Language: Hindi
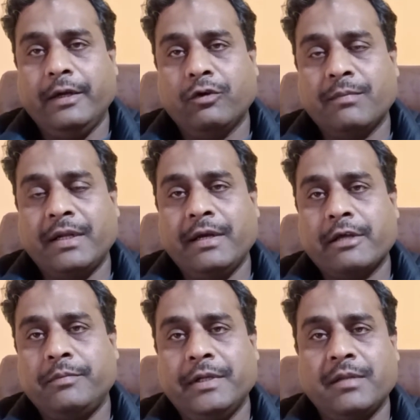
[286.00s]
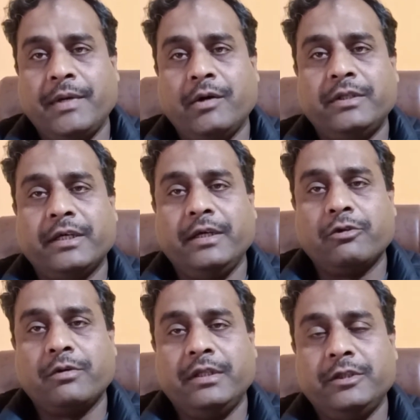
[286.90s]
एक और हमारे एक्सपीरियंस हमें आया था
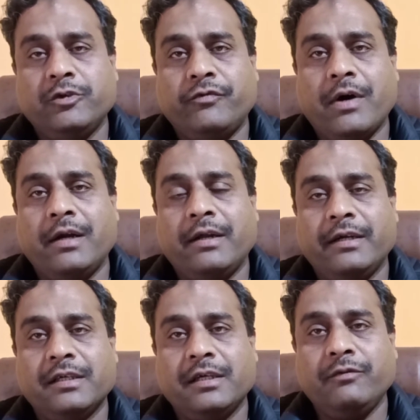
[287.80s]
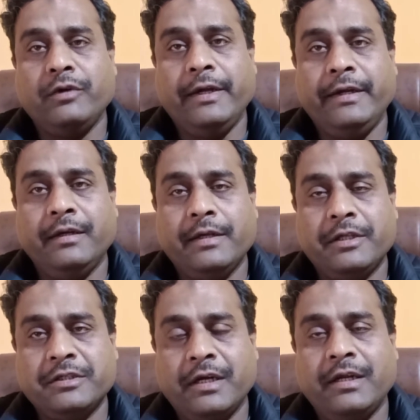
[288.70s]
कि उसके अंदर जो फॉल्ट आया था कि वो हीटिंग
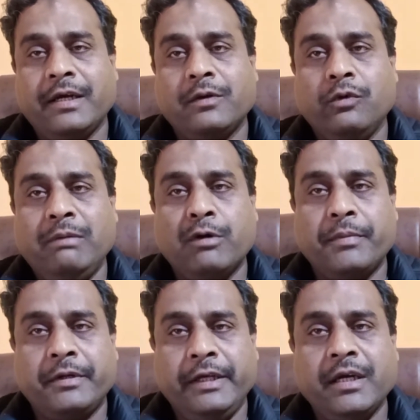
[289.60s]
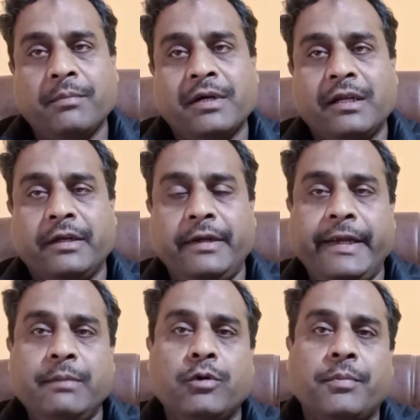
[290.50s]
एसी चल रहा है कूलिंग मोड पर ठीक काम कर लेकिन
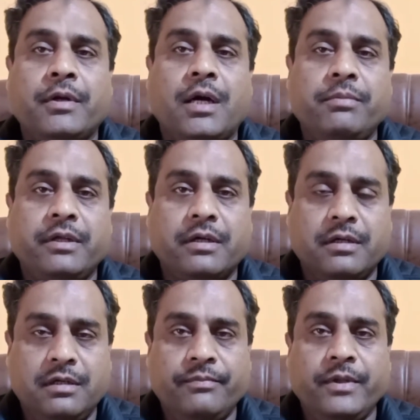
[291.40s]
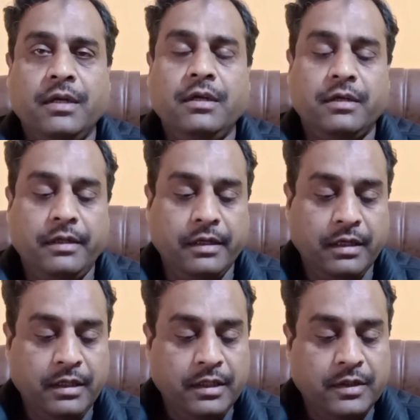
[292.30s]
हीटिंग मोड पर काम नहीं कर रहा ठीक
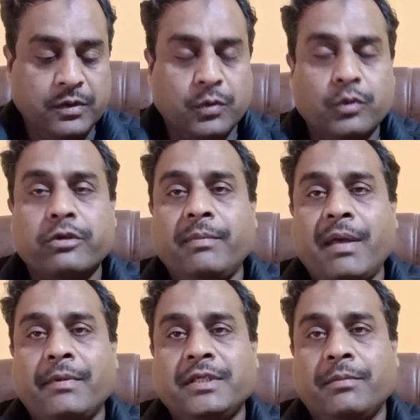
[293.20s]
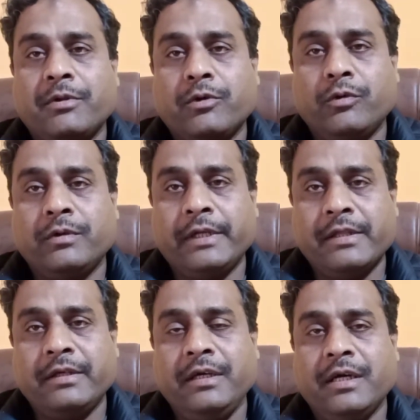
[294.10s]
है तो उसमें हमने जब उसको
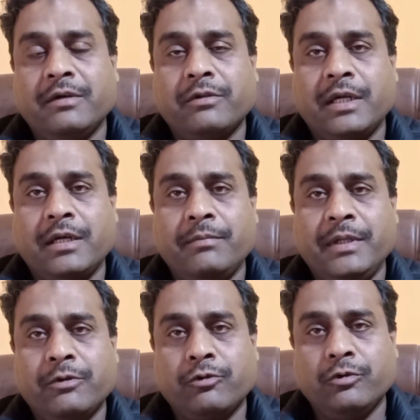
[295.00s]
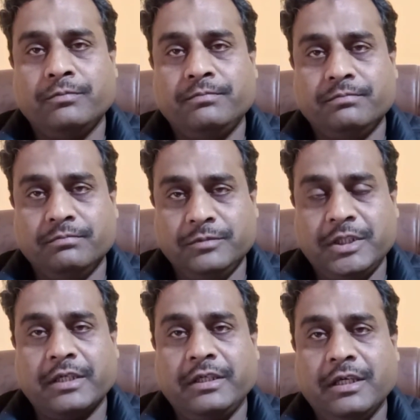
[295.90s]
ट्रेस किया सारा हमने उसको
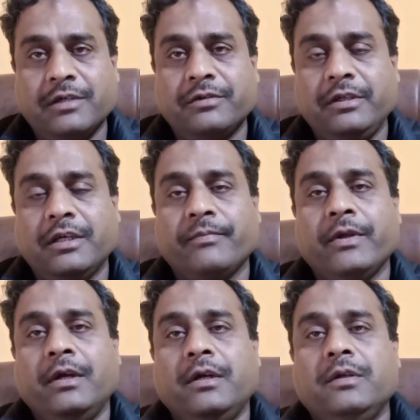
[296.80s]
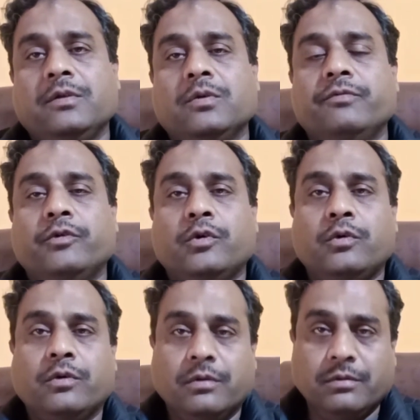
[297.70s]
चेक किया ठीक है तो वो
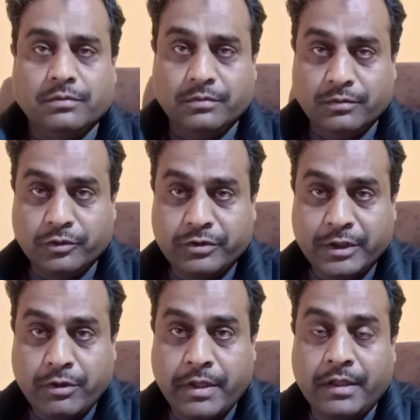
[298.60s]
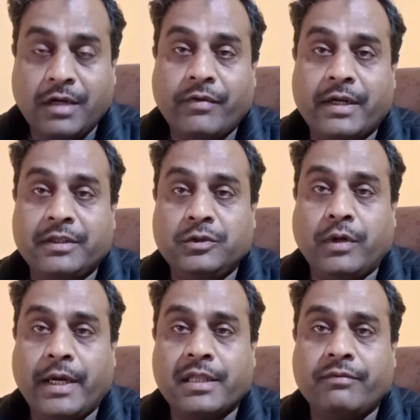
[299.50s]
उसके जो सिग्नल वायर थी
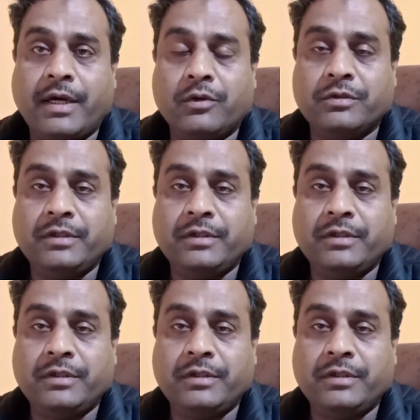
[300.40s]
जो एस वायर